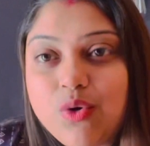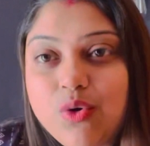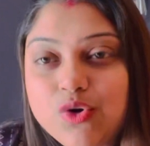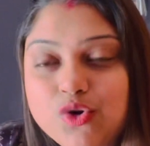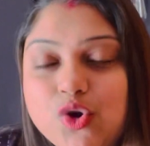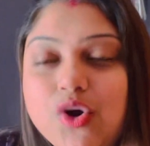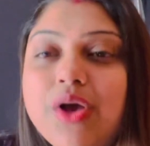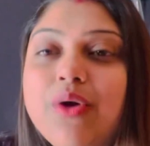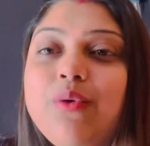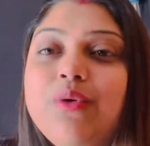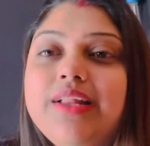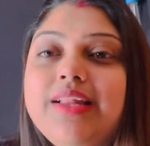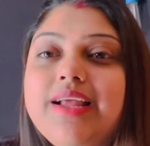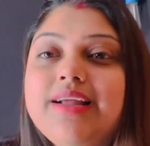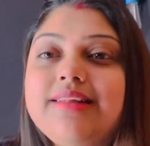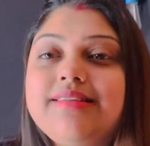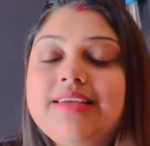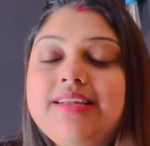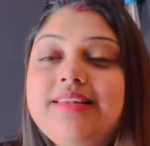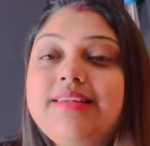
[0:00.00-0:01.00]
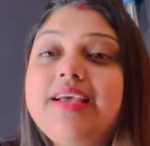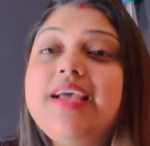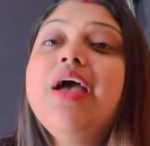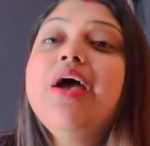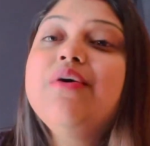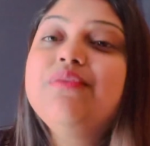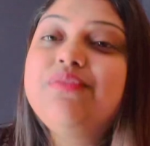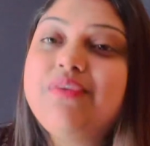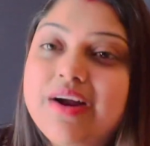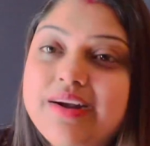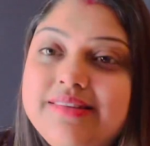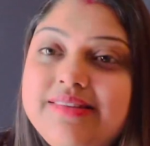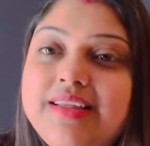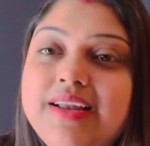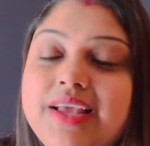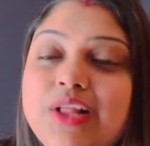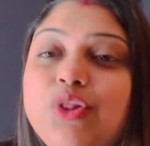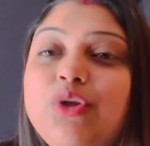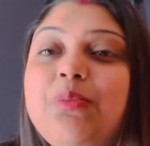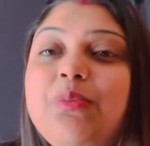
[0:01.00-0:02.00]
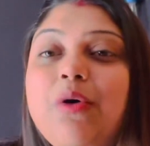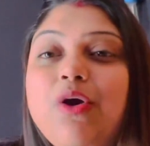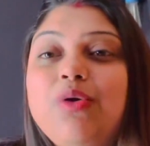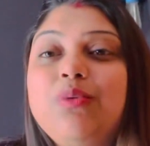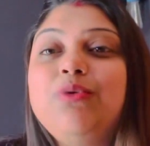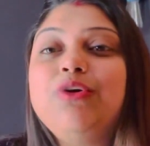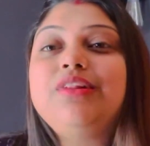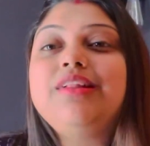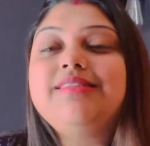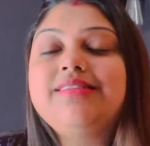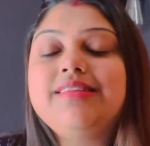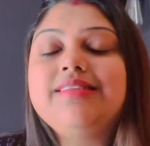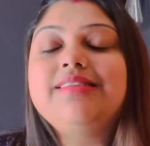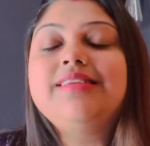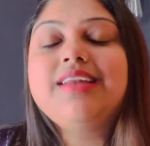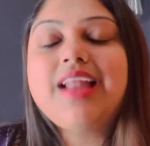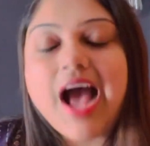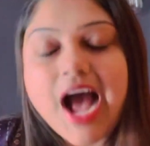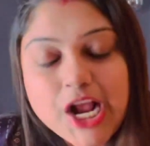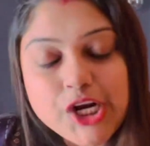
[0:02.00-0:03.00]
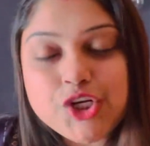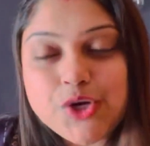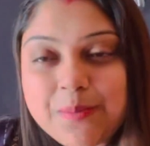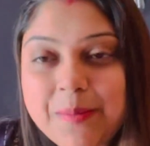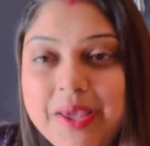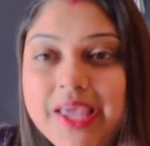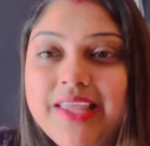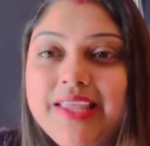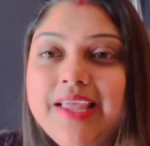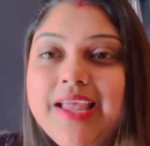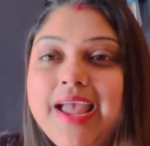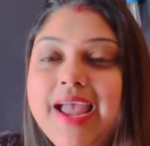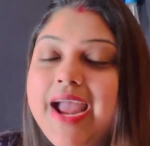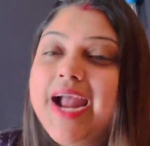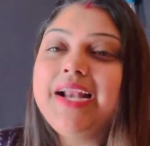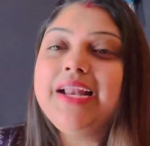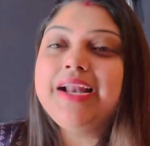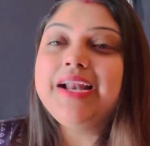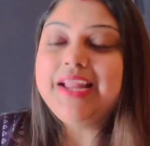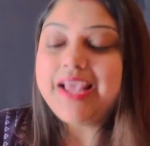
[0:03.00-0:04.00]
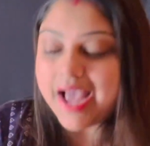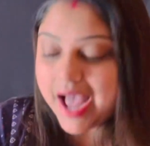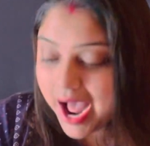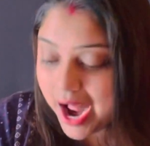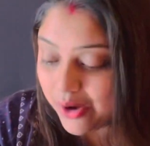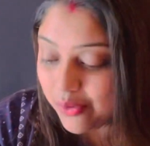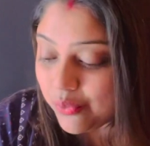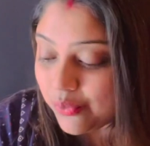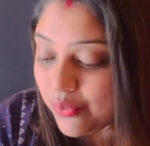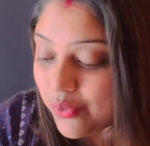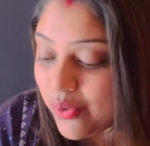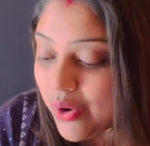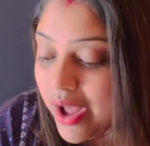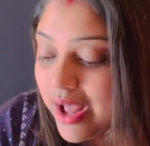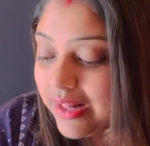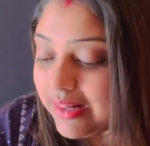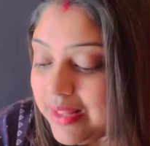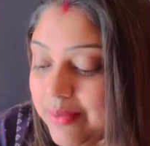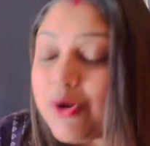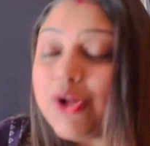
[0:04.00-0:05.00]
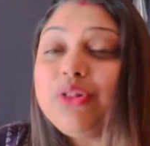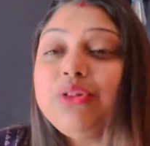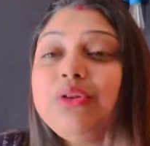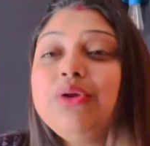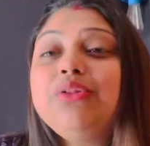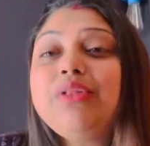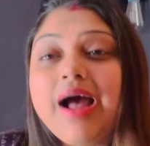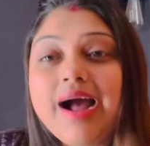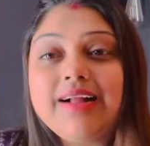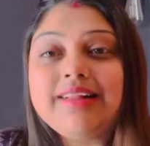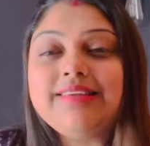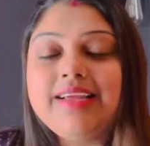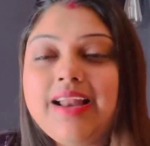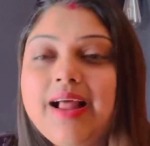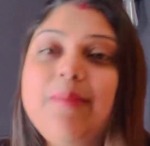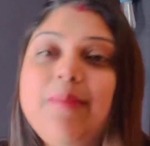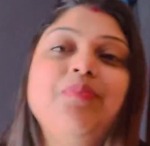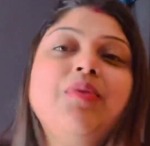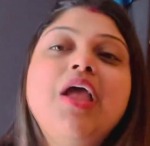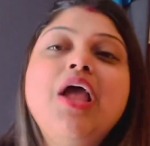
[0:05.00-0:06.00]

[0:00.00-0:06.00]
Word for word: ঘোষণা করে দিয়েছেন যে ফার্জির কিন্তু পরবর্তী সিজন আসবেই এটা নিয়ে আর কোনো কোনো দ্বিমত থাকছে না